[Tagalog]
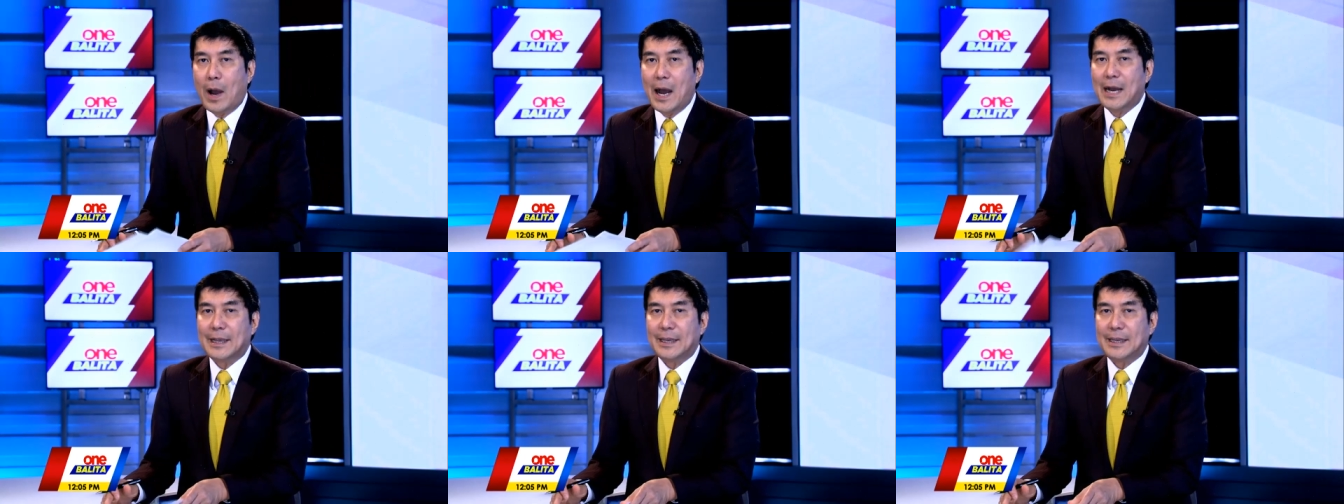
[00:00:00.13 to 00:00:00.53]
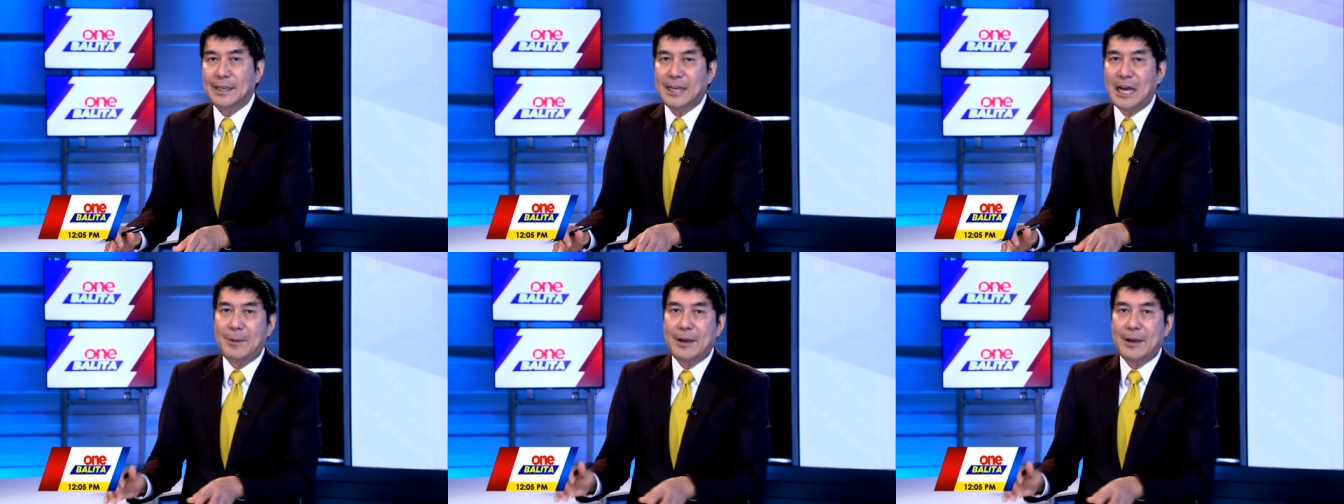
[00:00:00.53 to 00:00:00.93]
Huwag
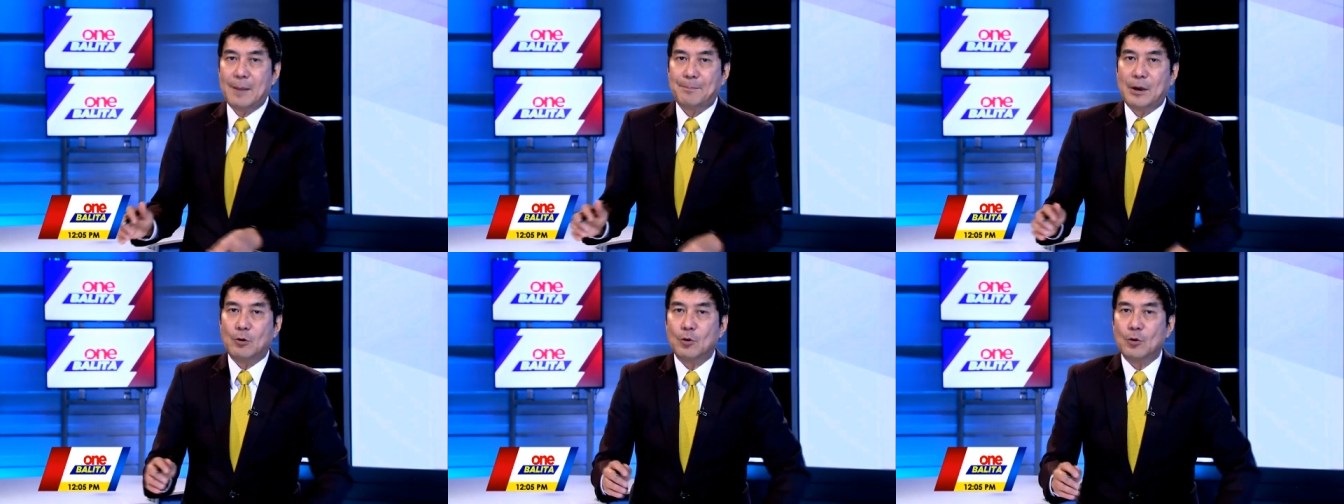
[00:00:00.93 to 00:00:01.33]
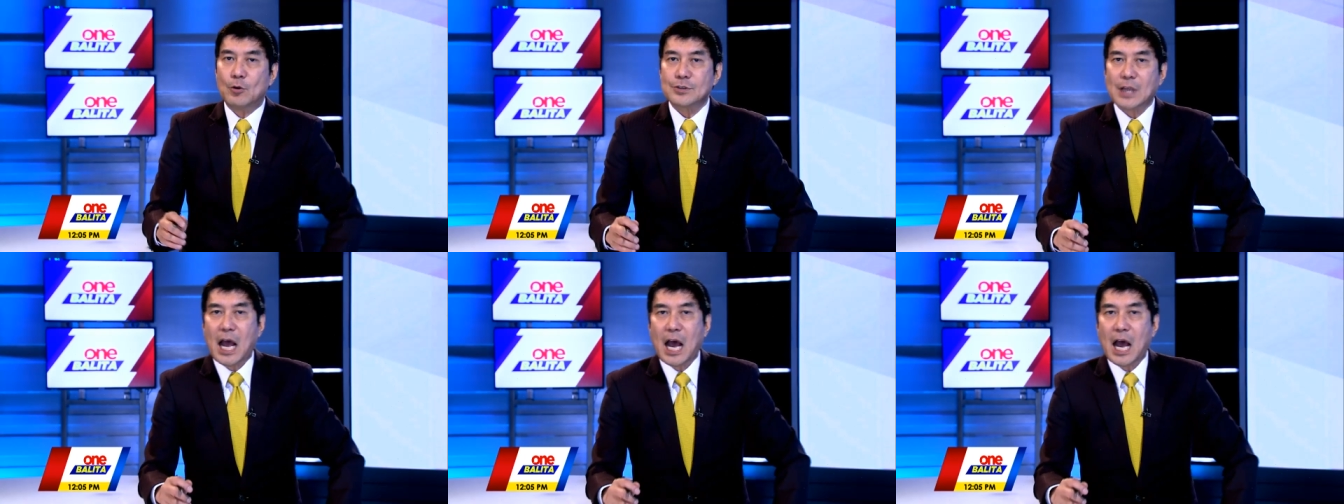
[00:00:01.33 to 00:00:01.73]
idamay ang
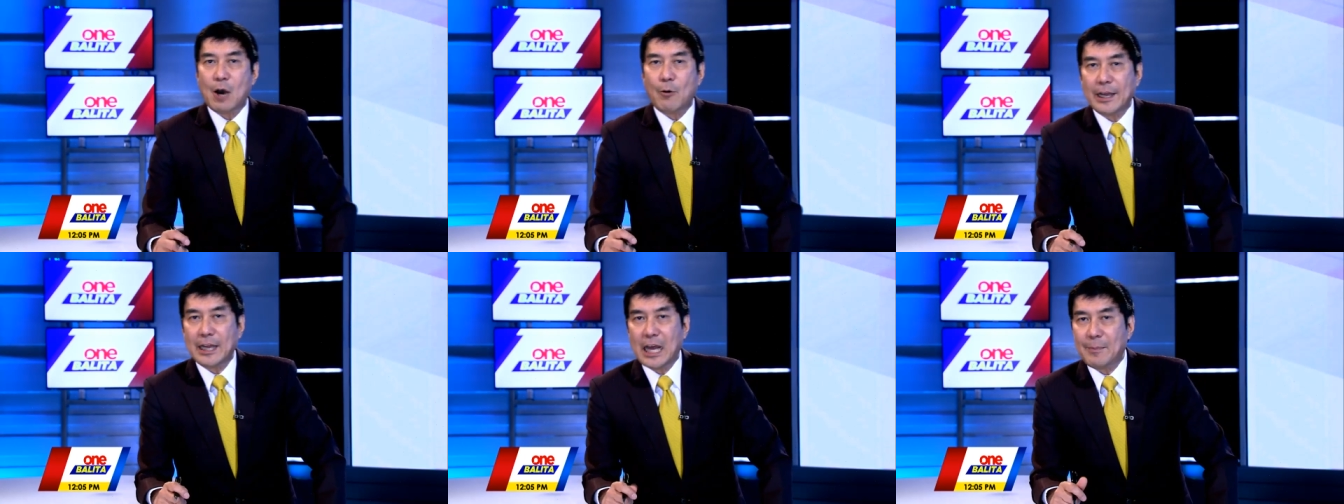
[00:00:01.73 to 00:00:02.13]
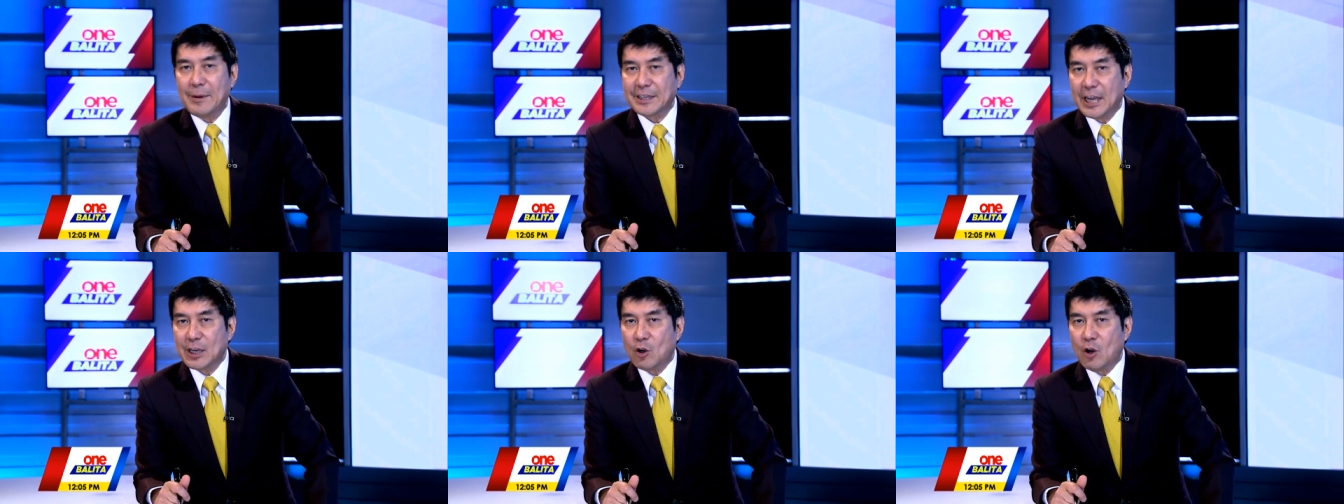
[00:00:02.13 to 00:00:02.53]
Pangulo sa away
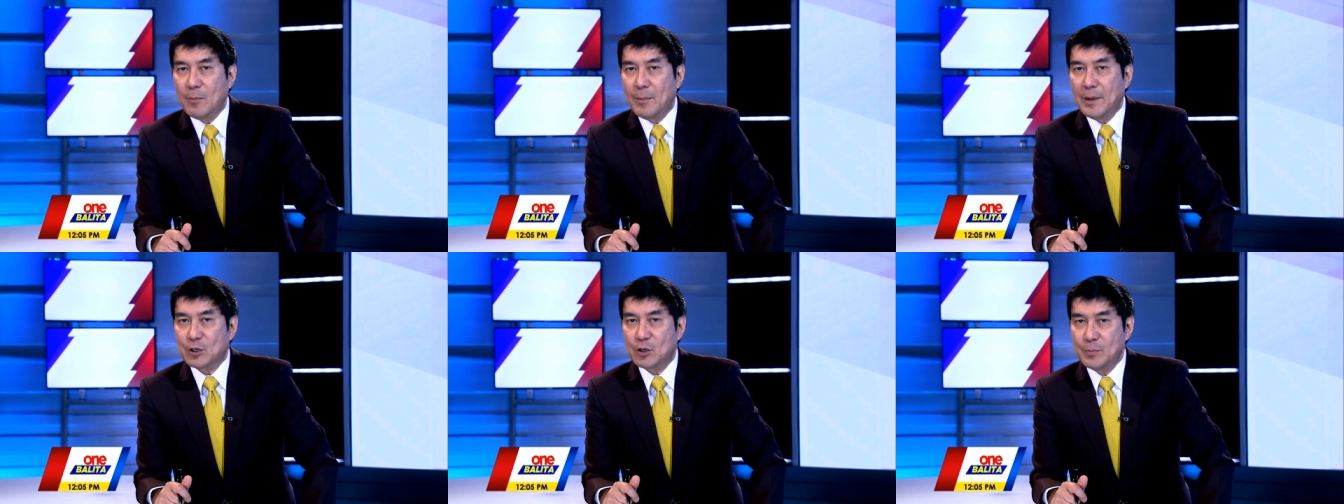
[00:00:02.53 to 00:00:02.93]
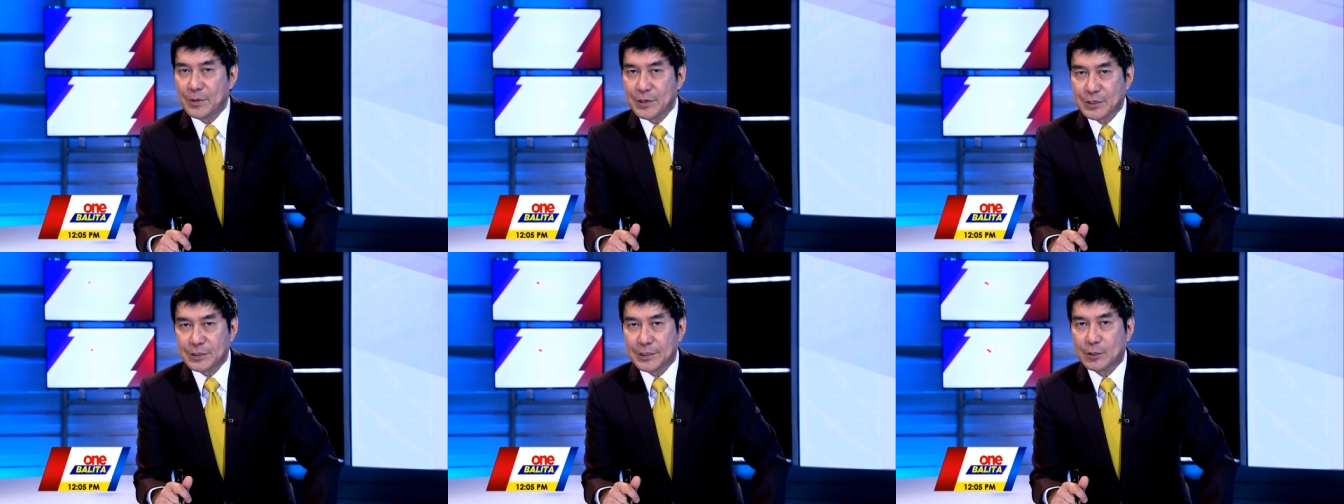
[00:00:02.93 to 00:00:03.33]
laban kay Comelec
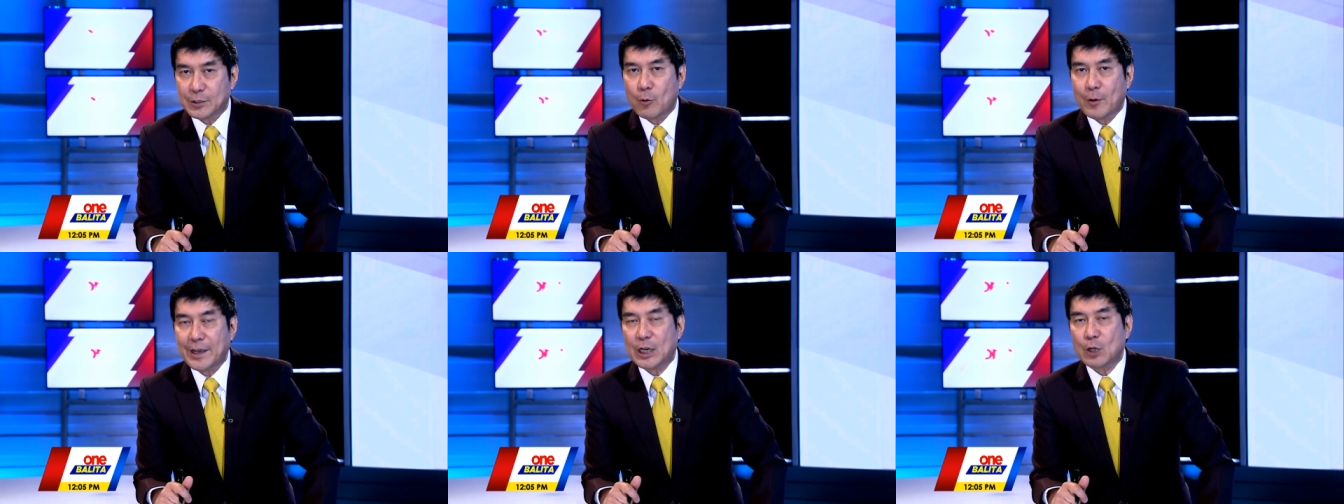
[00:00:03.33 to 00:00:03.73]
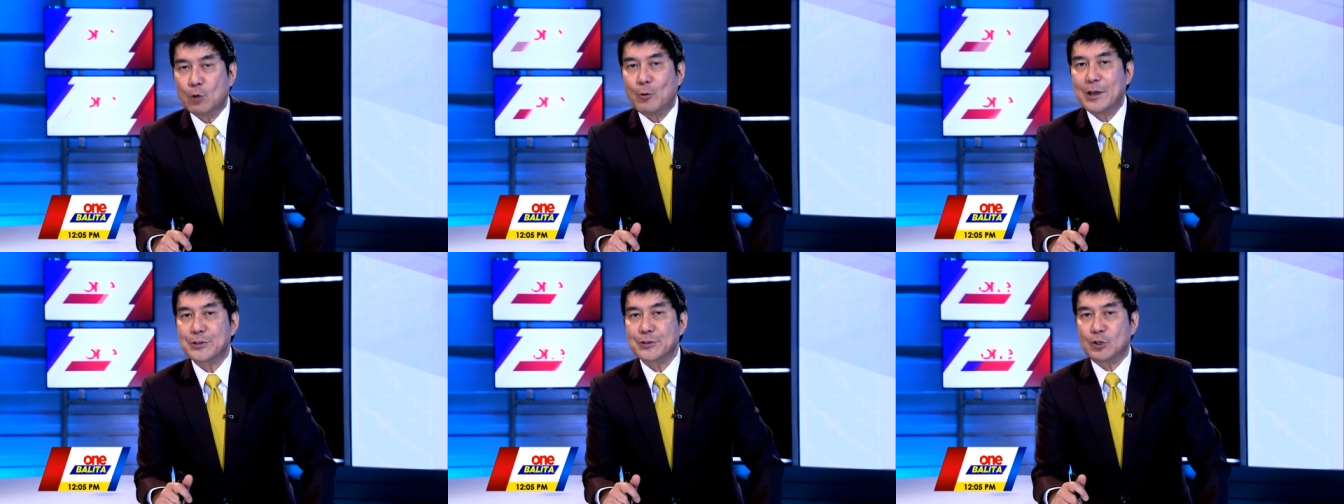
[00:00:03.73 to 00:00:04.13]
Commissioner Rowena
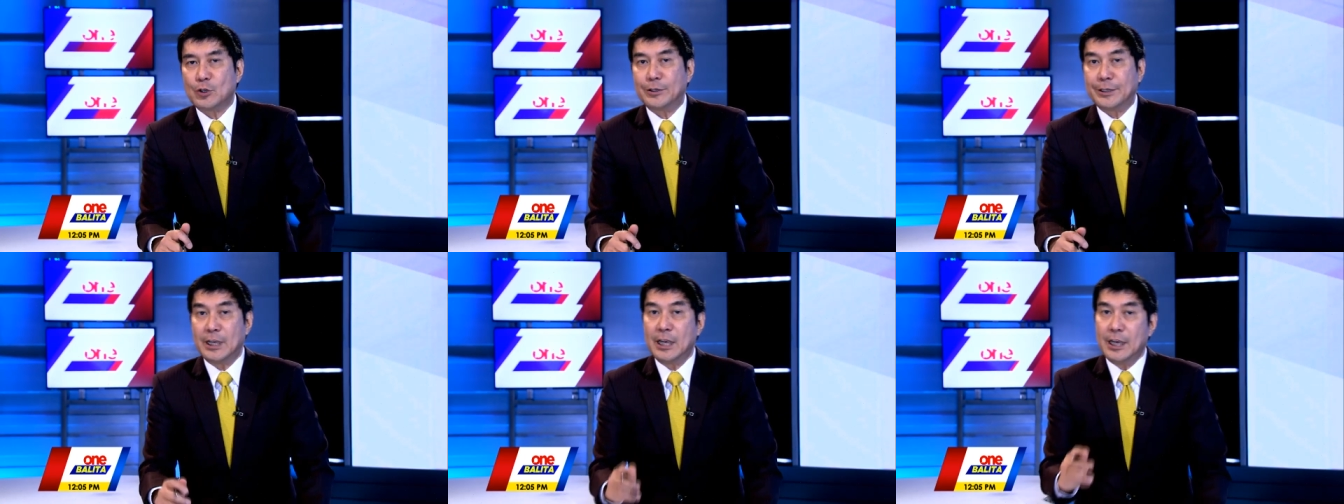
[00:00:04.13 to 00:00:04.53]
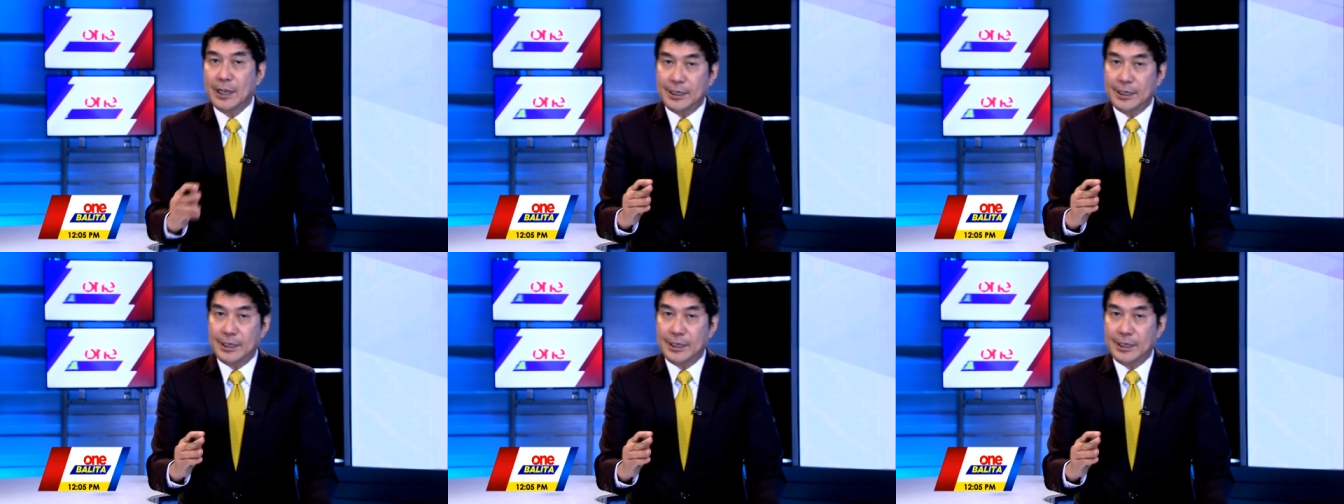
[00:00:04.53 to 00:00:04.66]
Guanzon.